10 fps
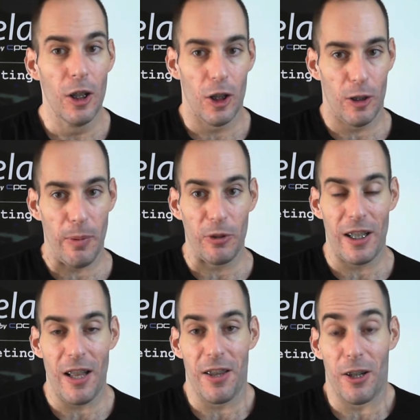Hoy vamos
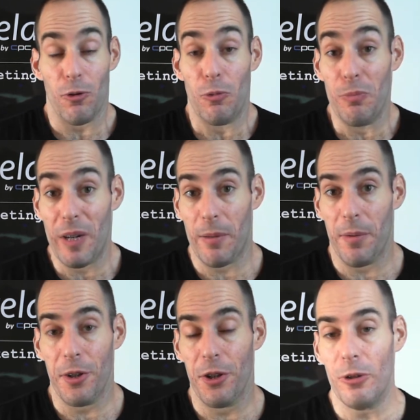a hacer un breve
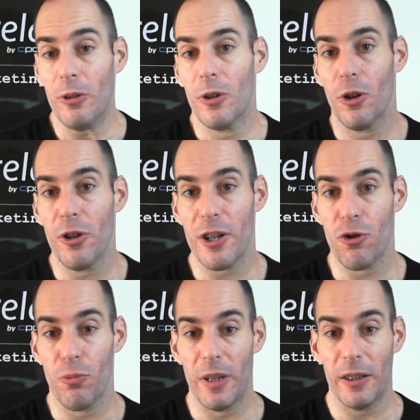vídeo con
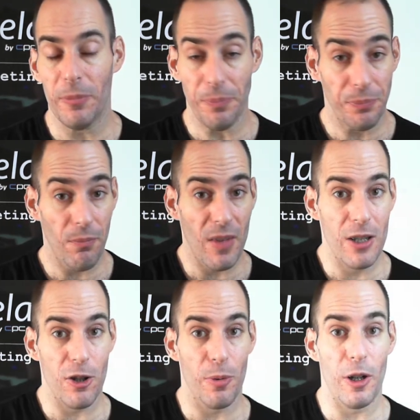resumen
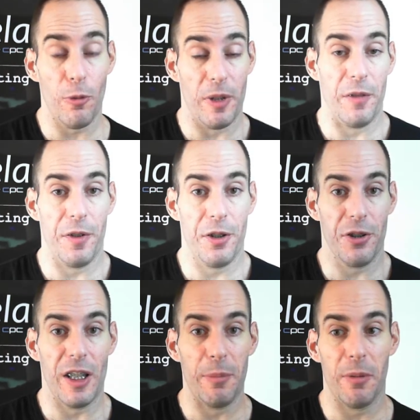sobre los beneficios
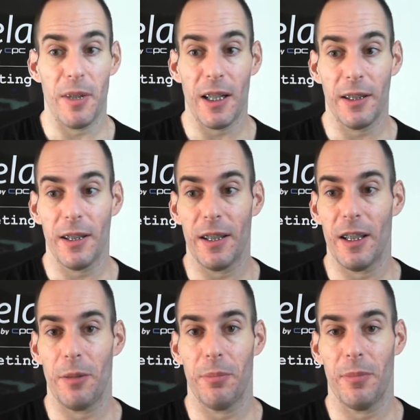del email marketing y
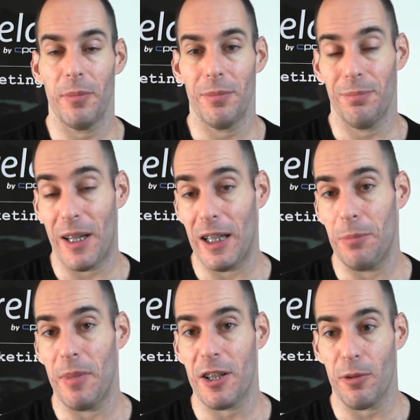del mailing
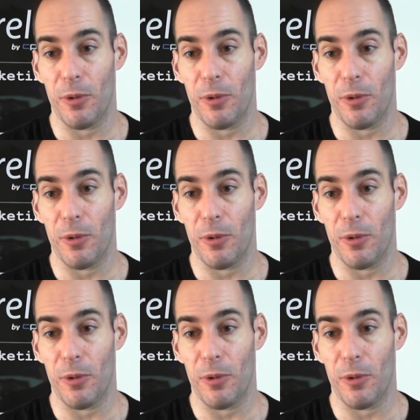masivo.